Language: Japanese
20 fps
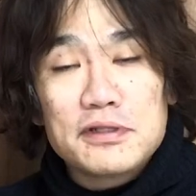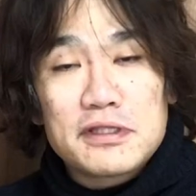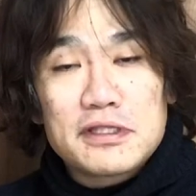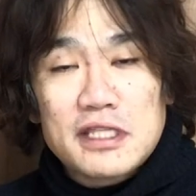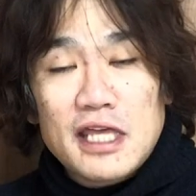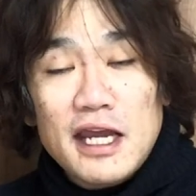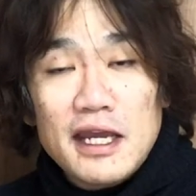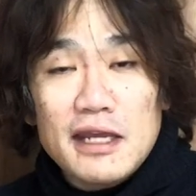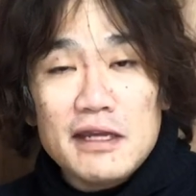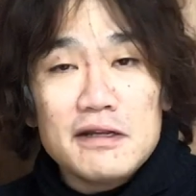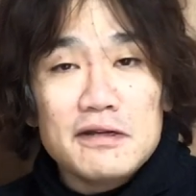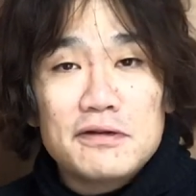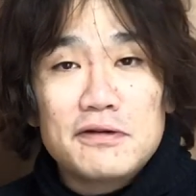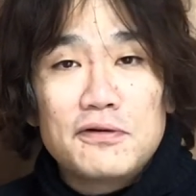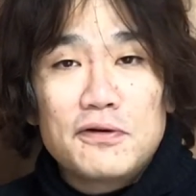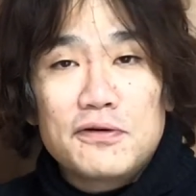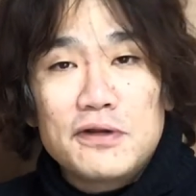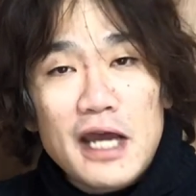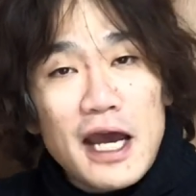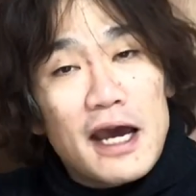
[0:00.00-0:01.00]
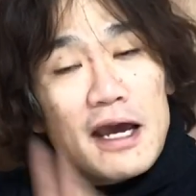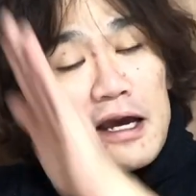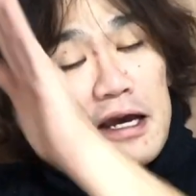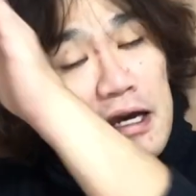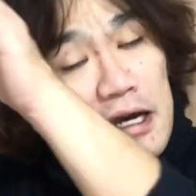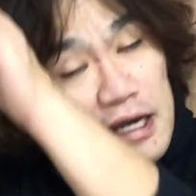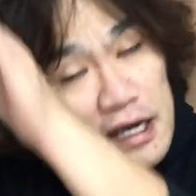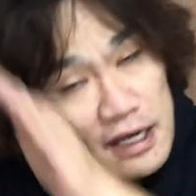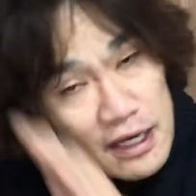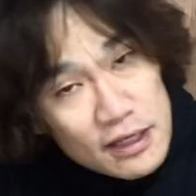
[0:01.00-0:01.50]
た切るような
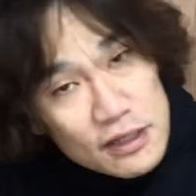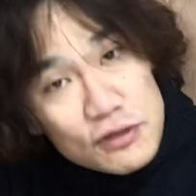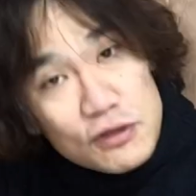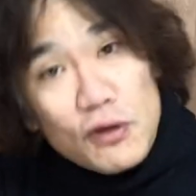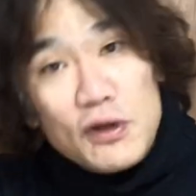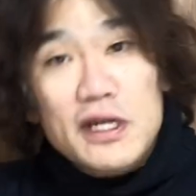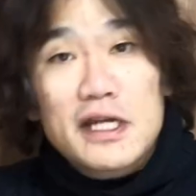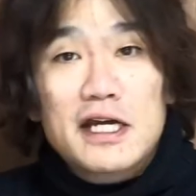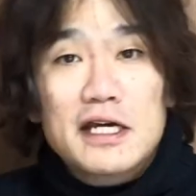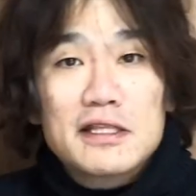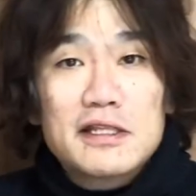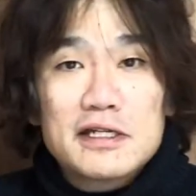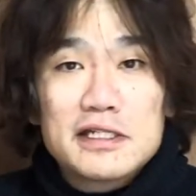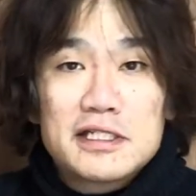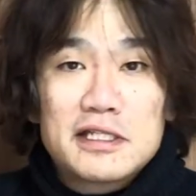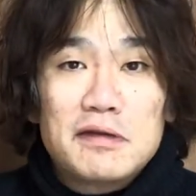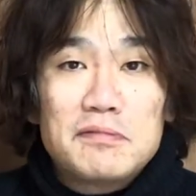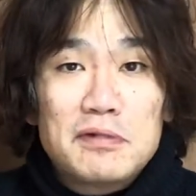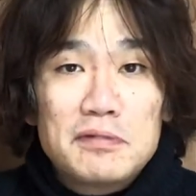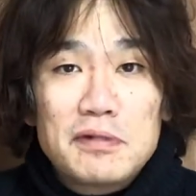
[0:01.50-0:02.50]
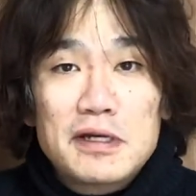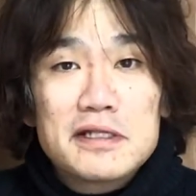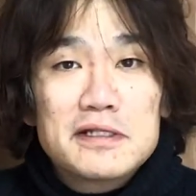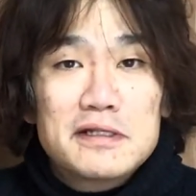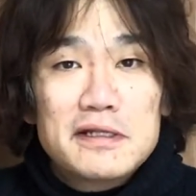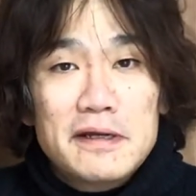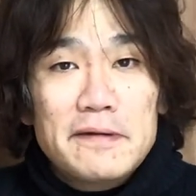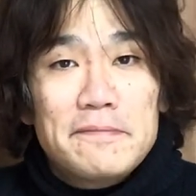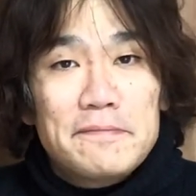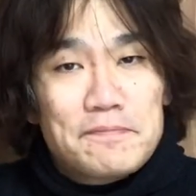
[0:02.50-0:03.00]
撮り方してみます
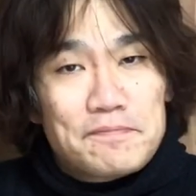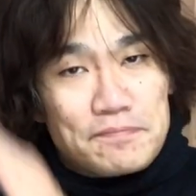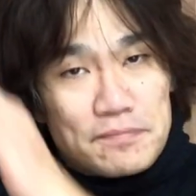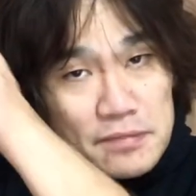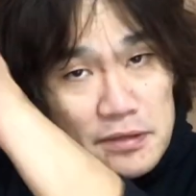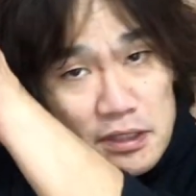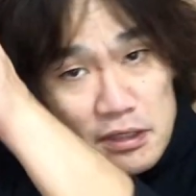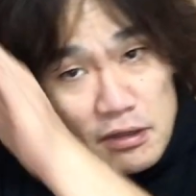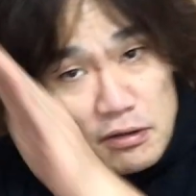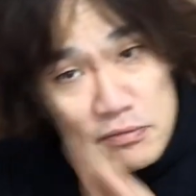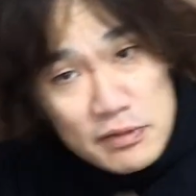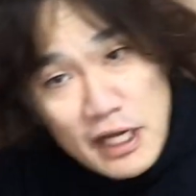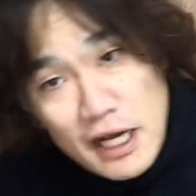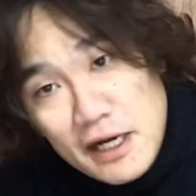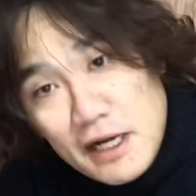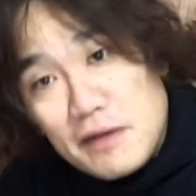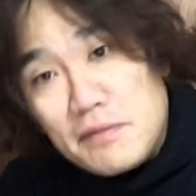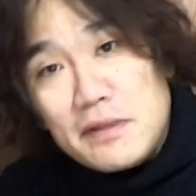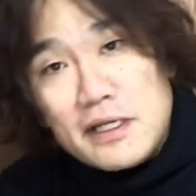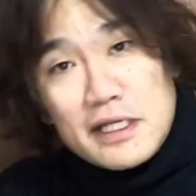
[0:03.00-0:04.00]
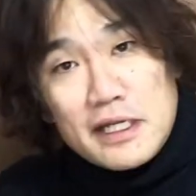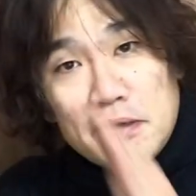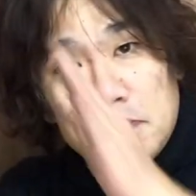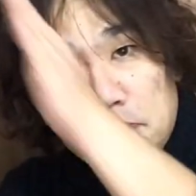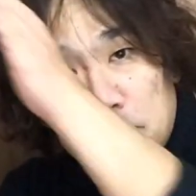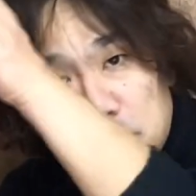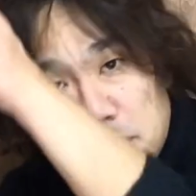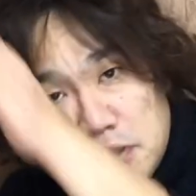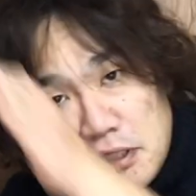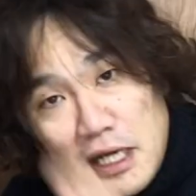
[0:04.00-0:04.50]
ね。斜めに
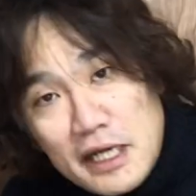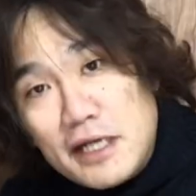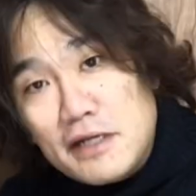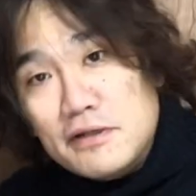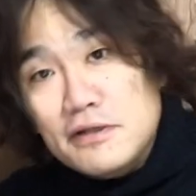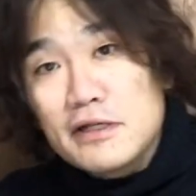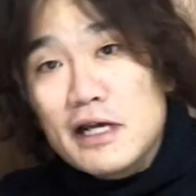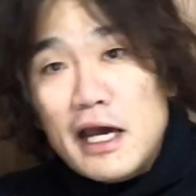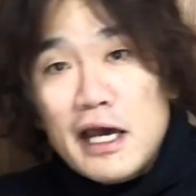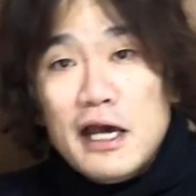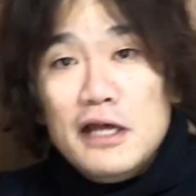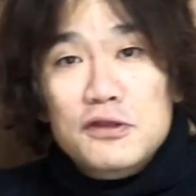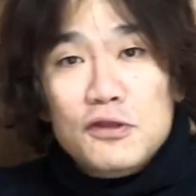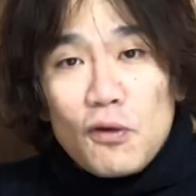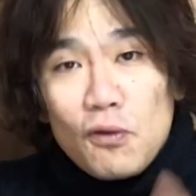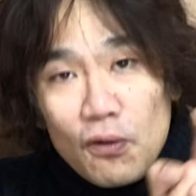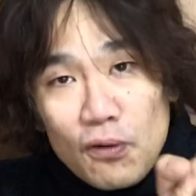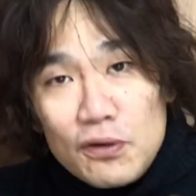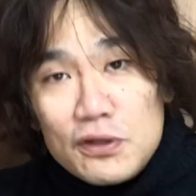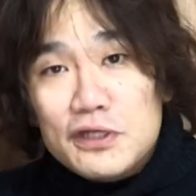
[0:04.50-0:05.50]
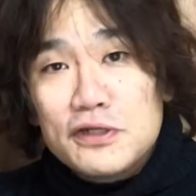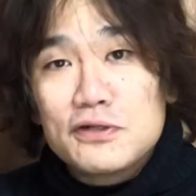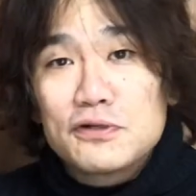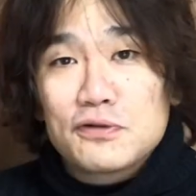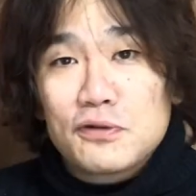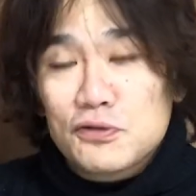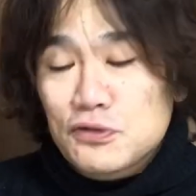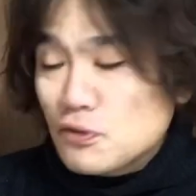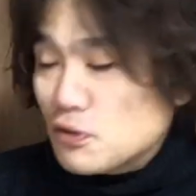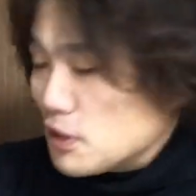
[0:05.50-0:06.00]
ぶった切る。どういう
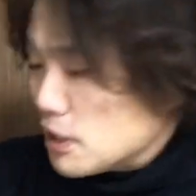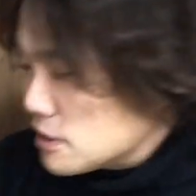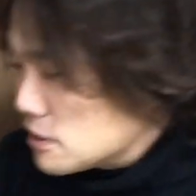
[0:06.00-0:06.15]
ことかっ